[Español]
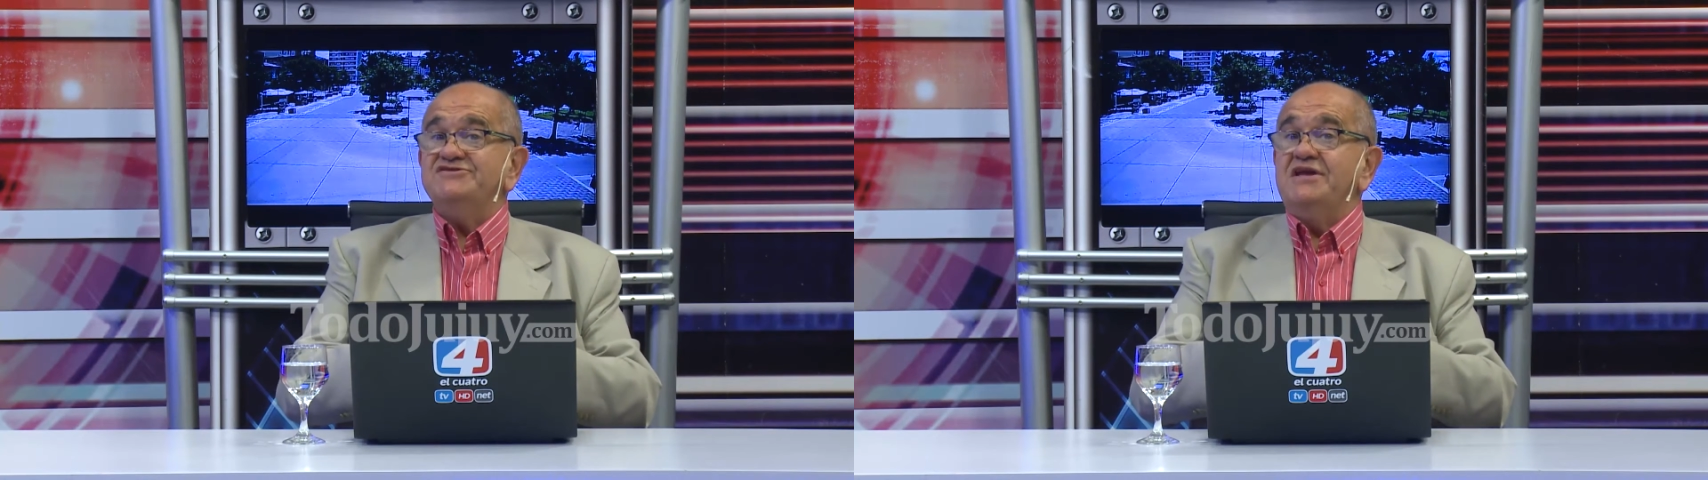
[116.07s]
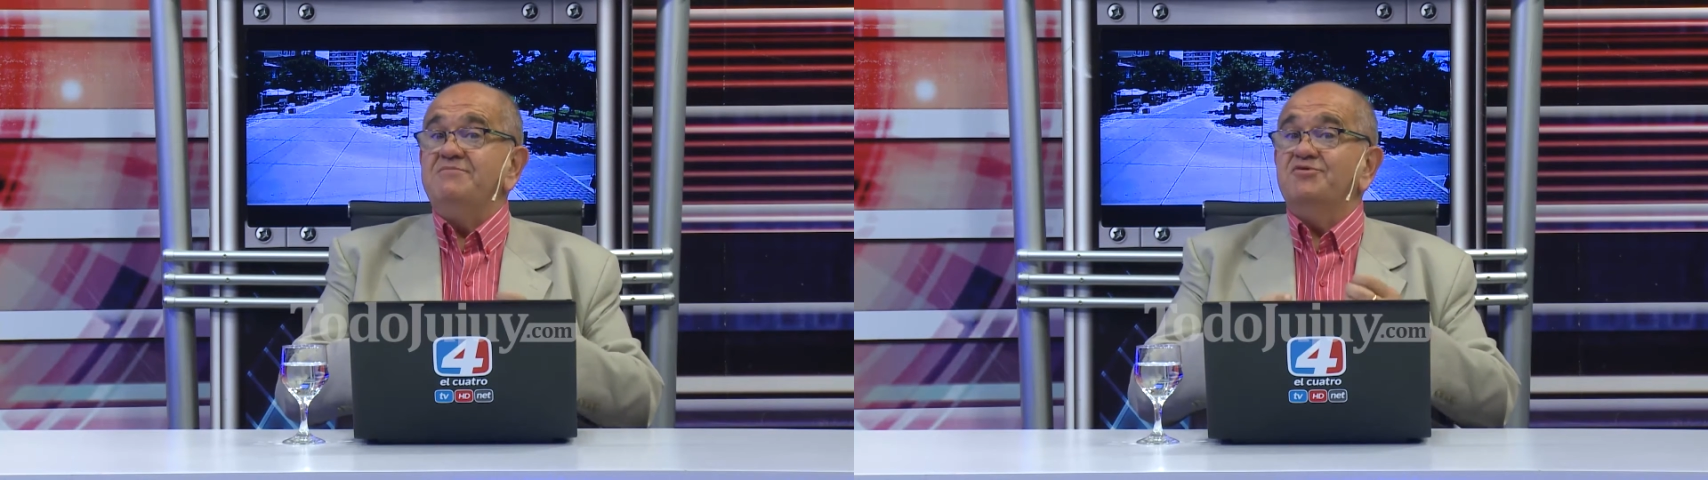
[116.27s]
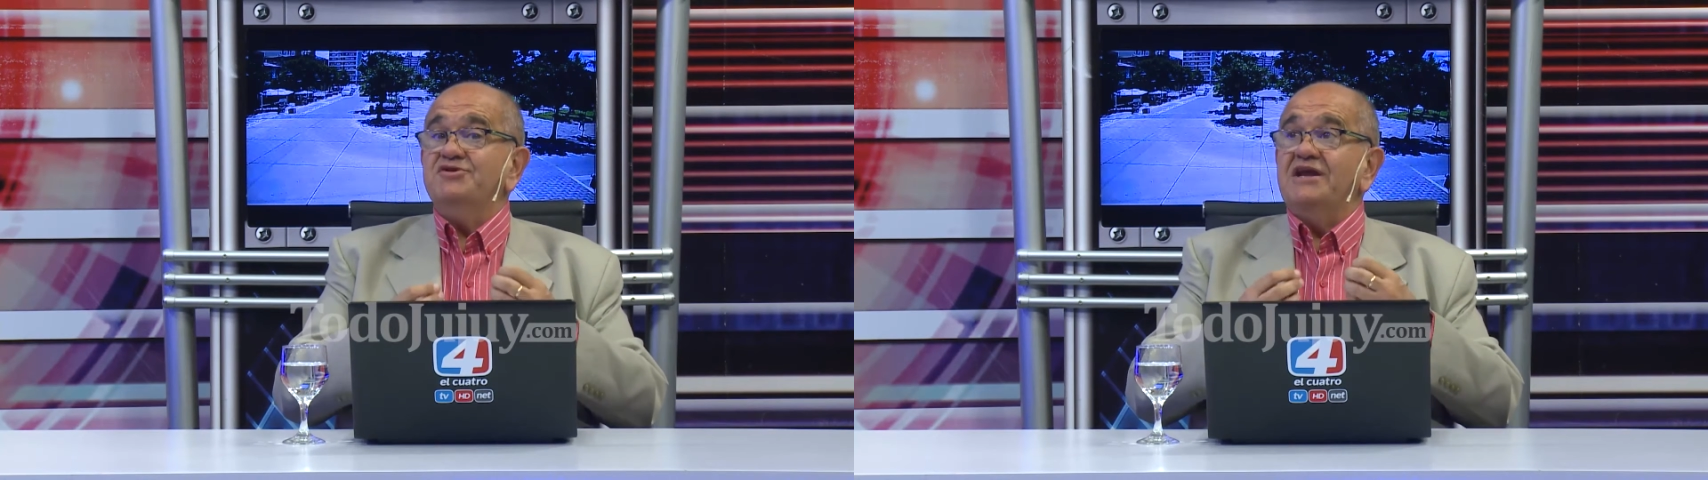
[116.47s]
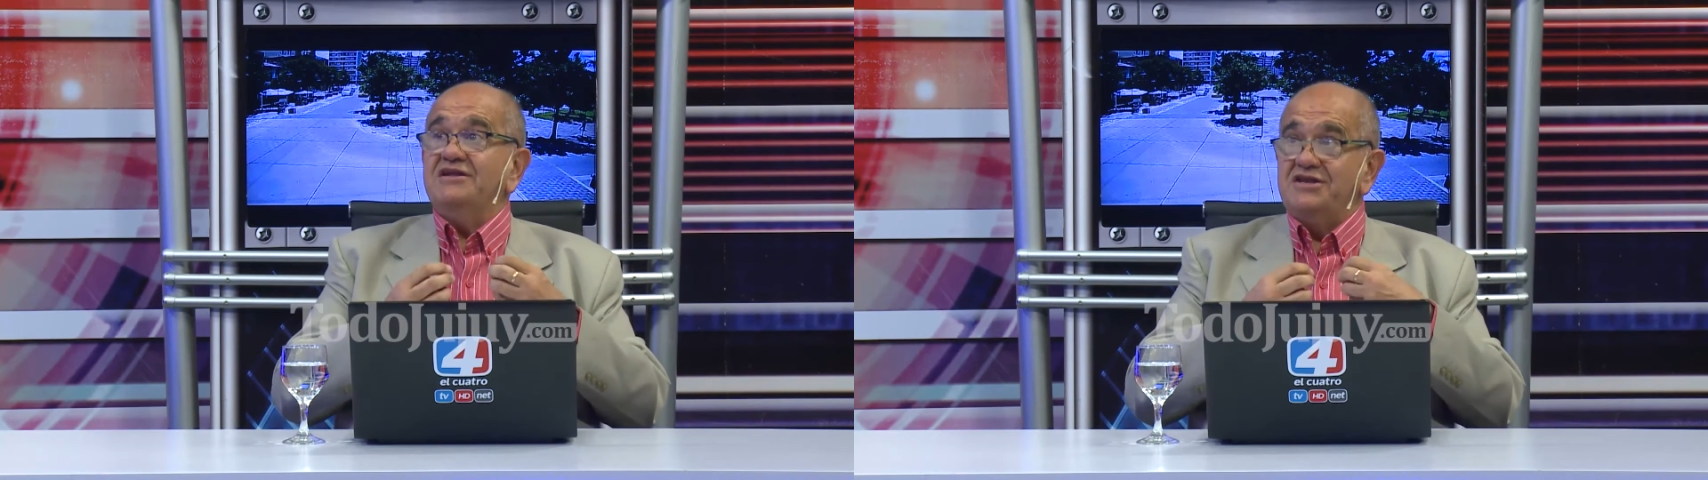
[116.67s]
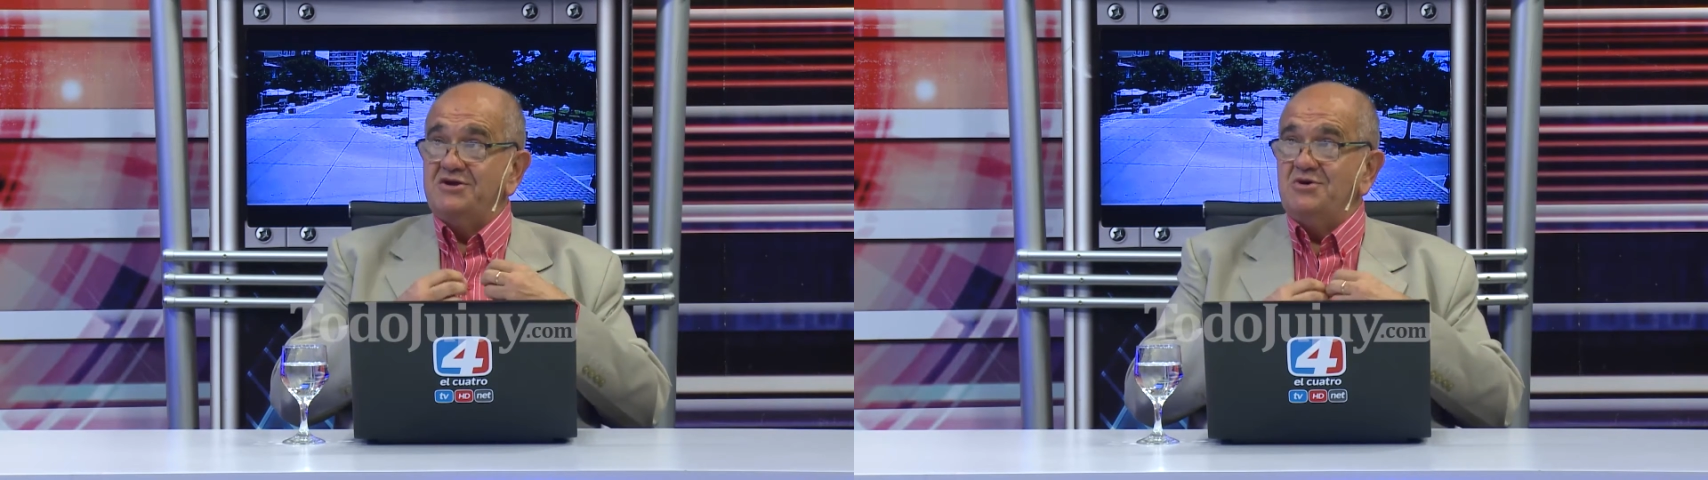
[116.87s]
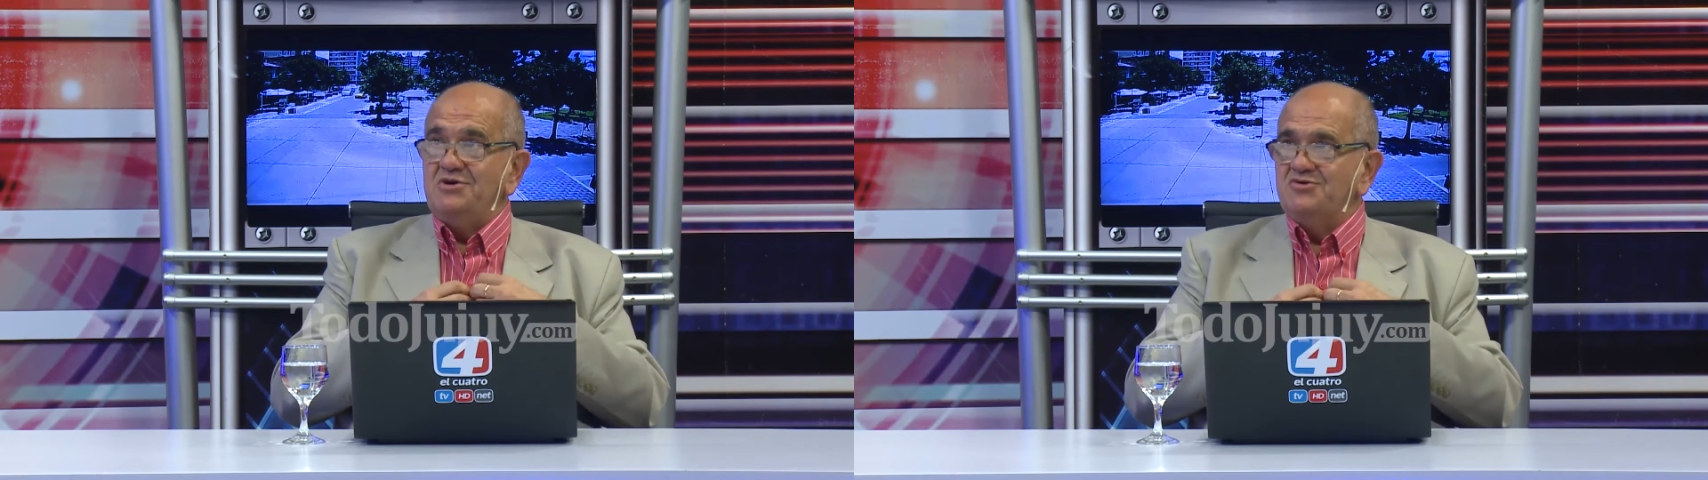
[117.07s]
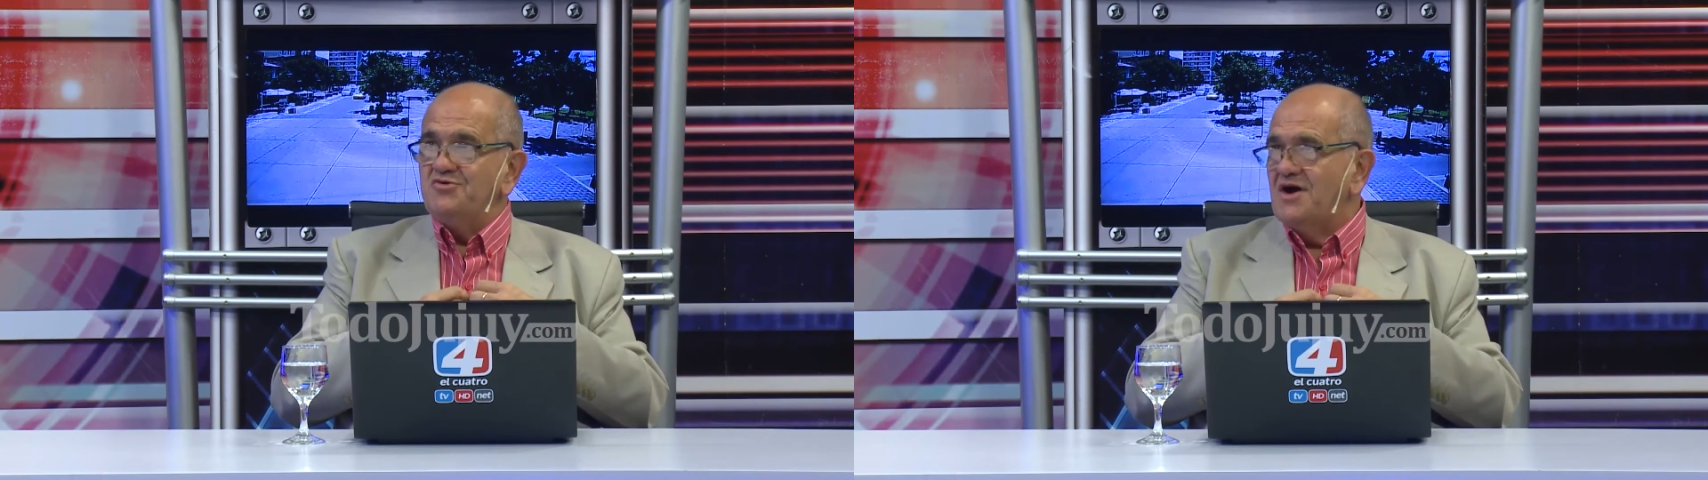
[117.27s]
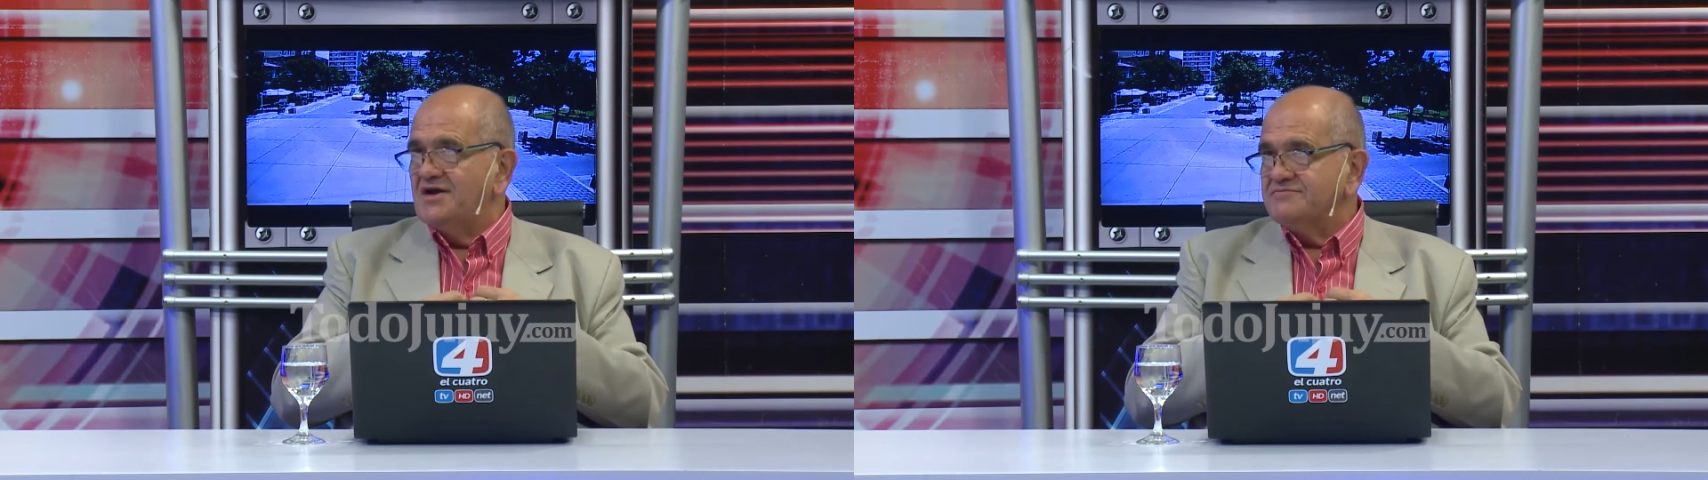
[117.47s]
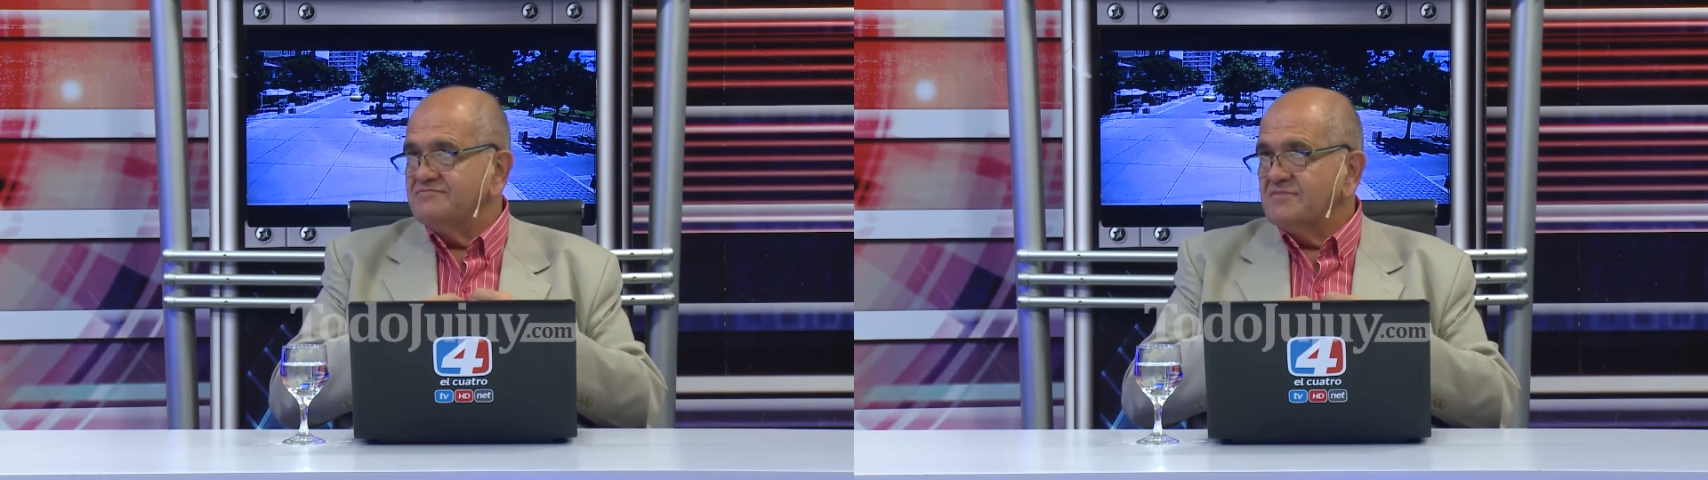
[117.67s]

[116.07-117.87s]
a importar trigo del Uruguay